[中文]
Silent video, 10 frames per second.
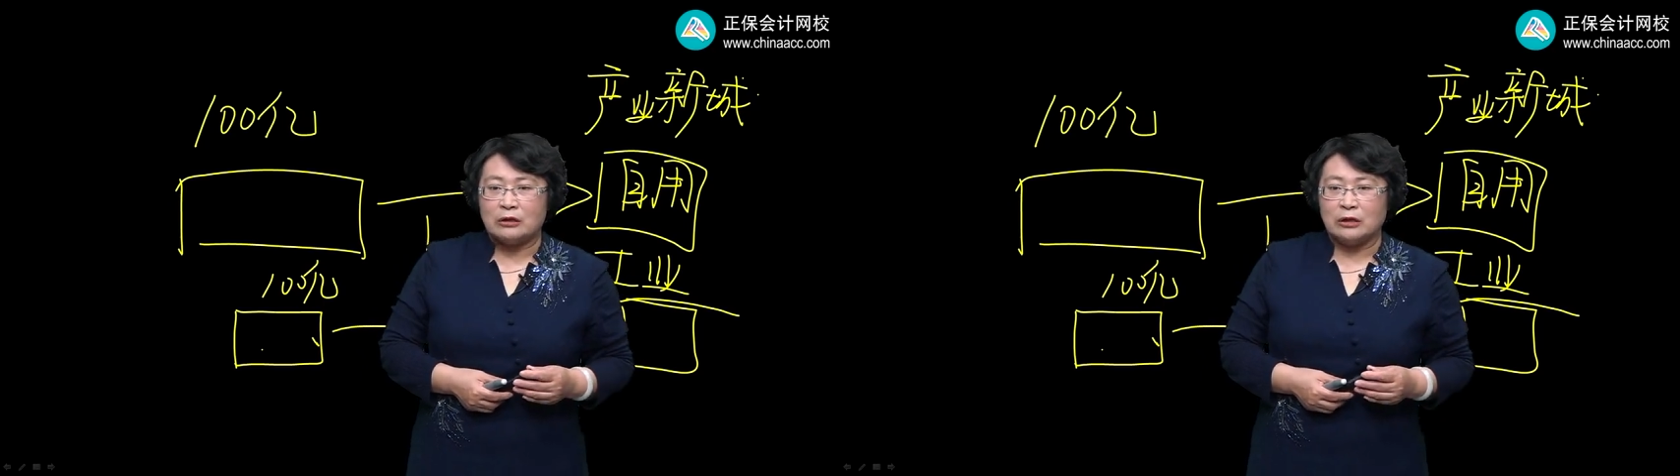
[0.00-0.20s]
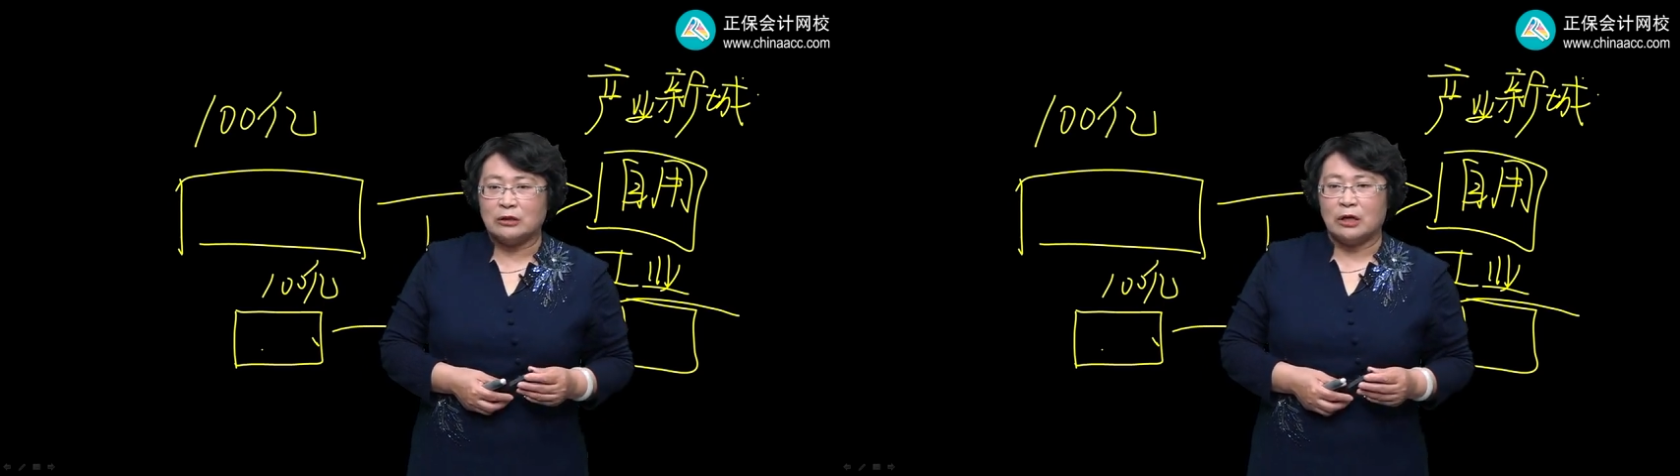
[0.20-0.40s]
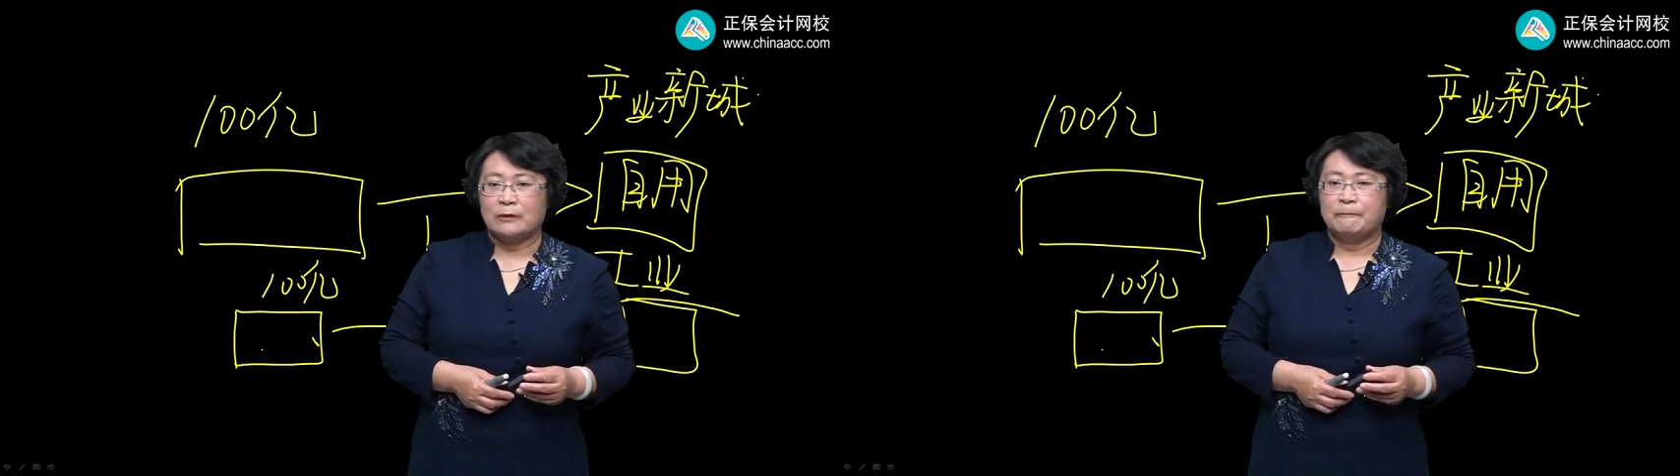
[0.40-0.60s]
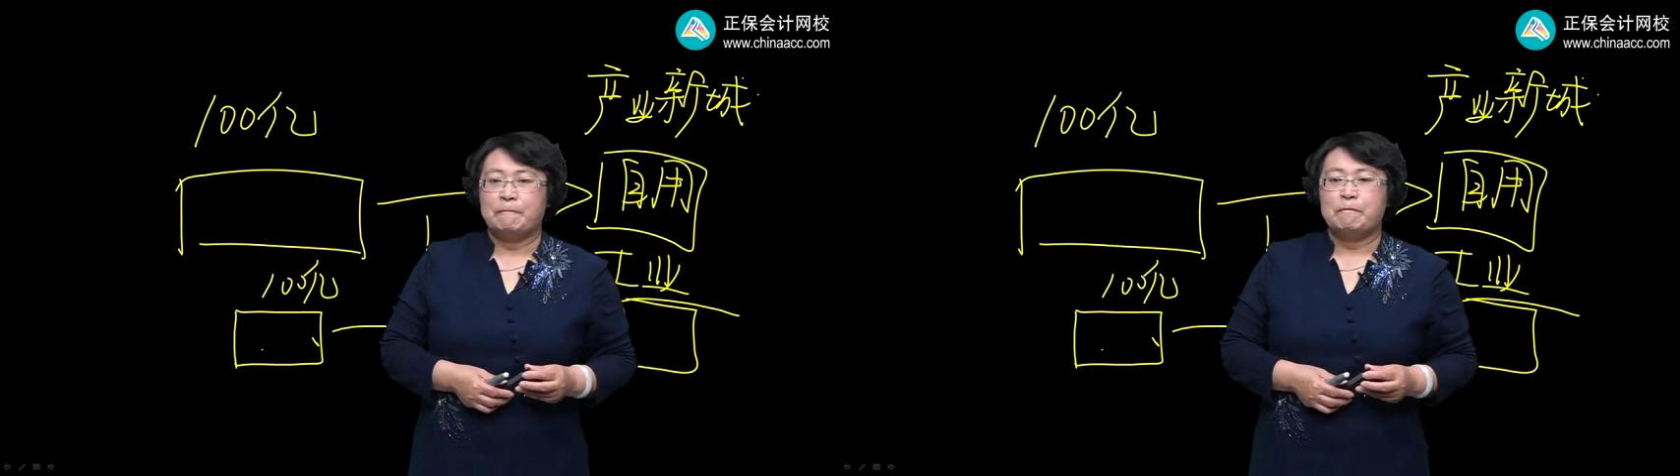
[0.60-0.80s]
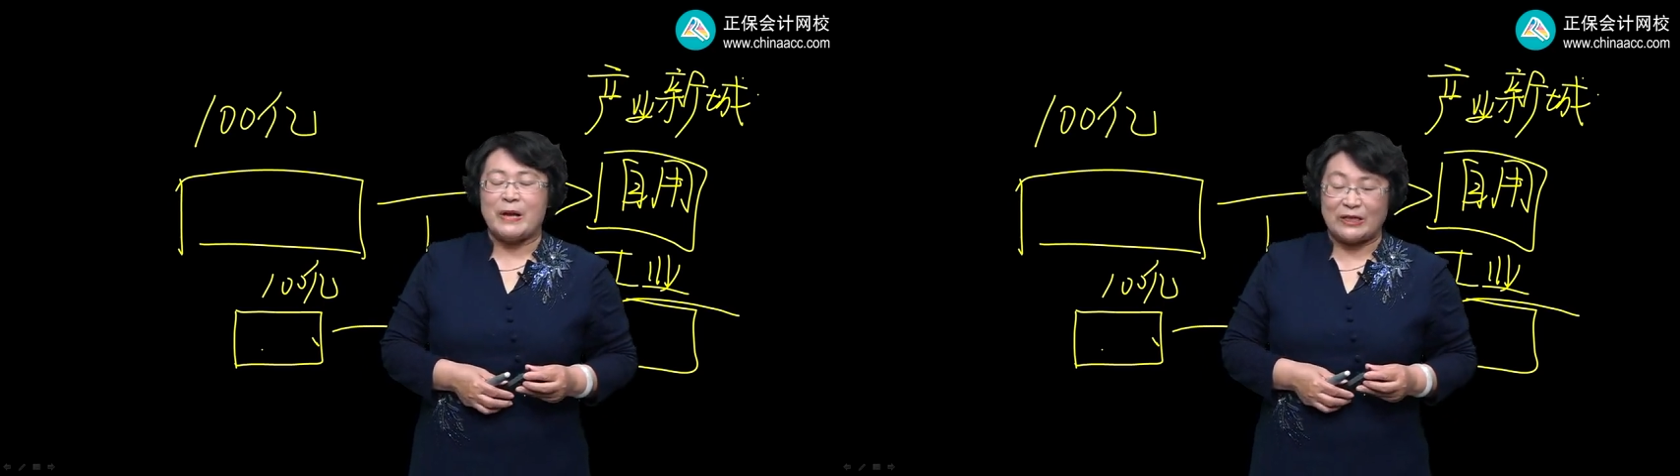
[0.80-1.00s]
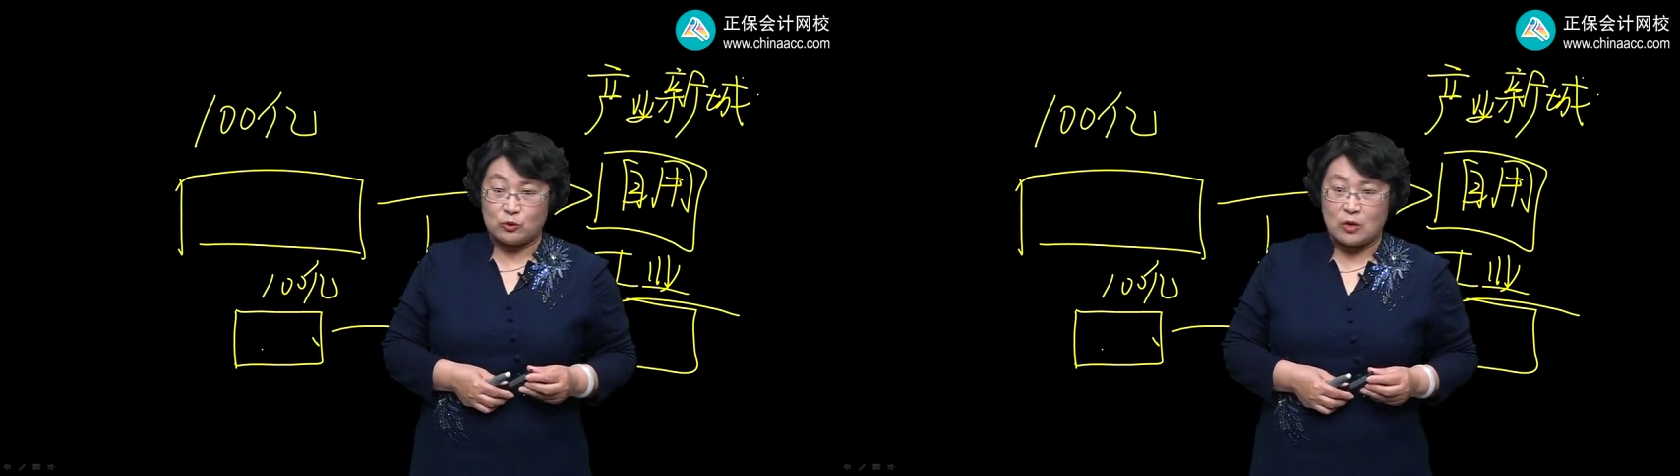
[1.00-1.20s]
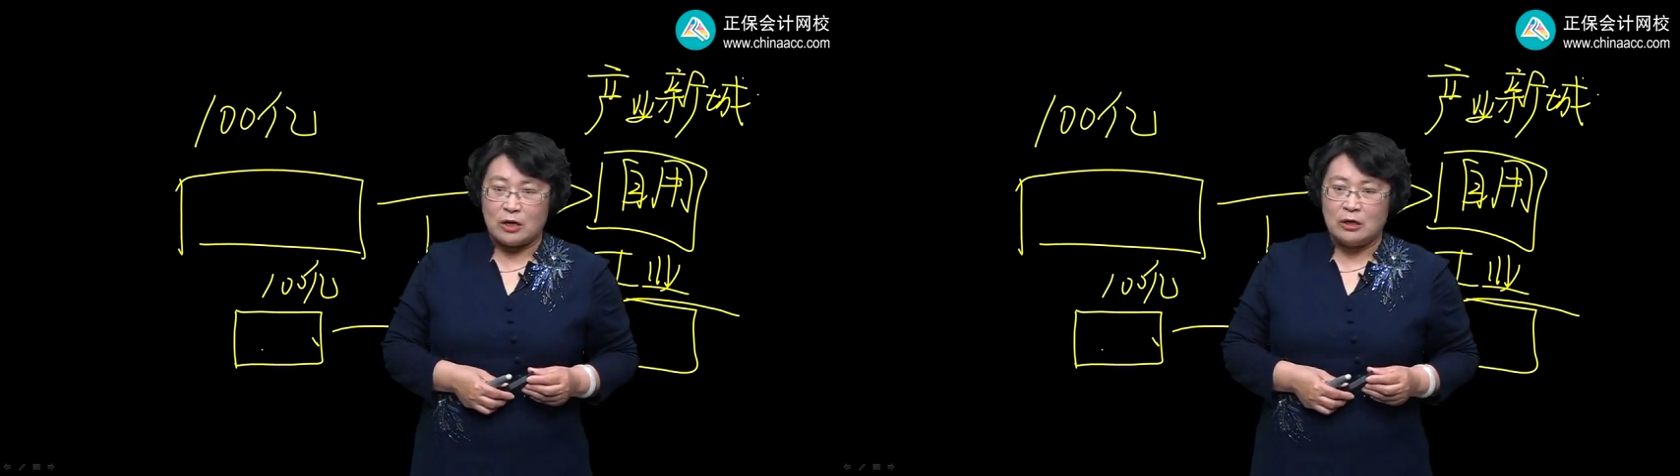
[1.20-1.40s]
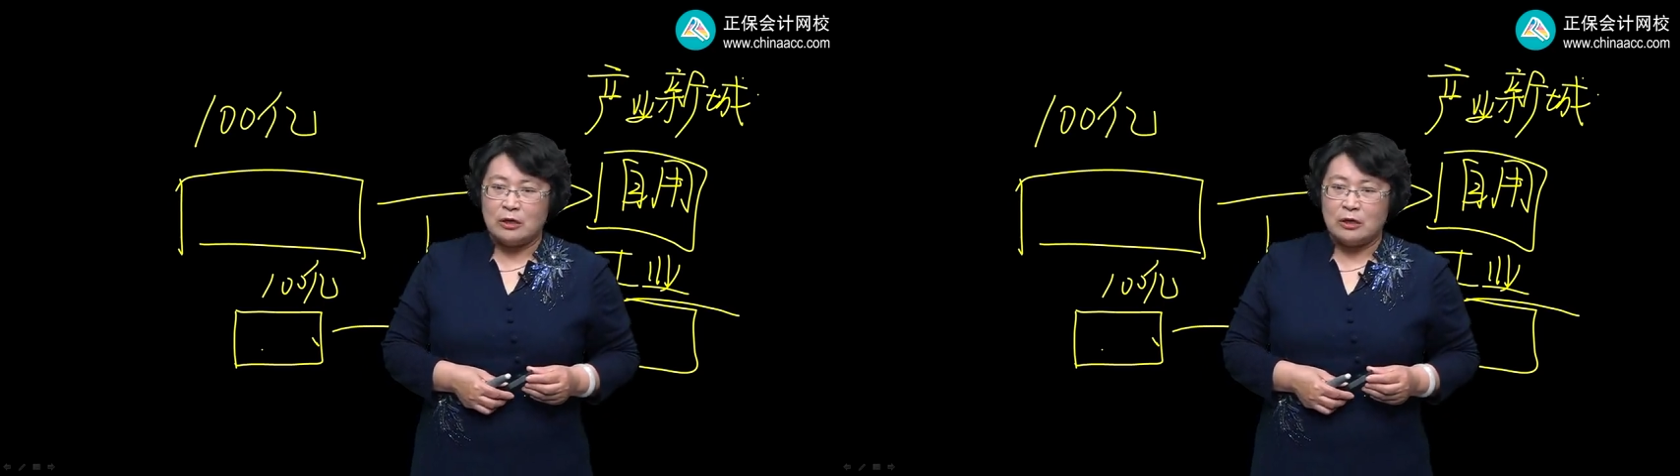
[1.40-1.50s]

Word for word: 等等。没错，